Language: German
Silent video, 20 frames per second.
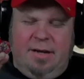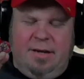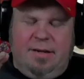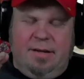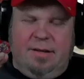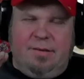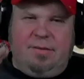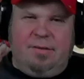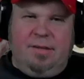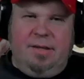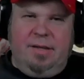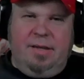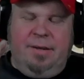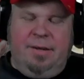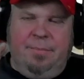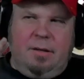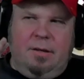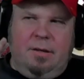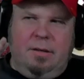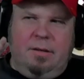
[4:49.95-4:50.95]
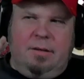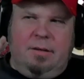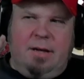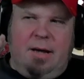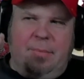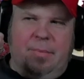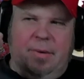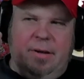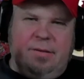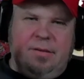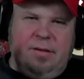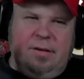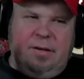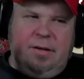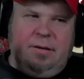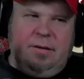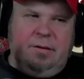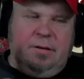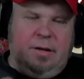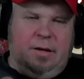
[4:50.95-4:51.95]
dass die damals in
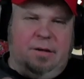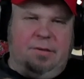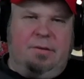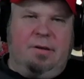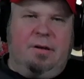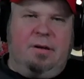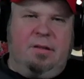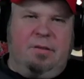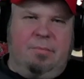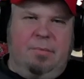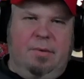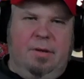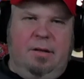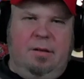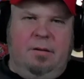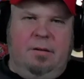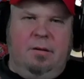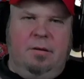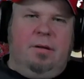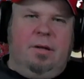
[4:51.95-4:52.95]
den, ja, ich sag jetzt mal,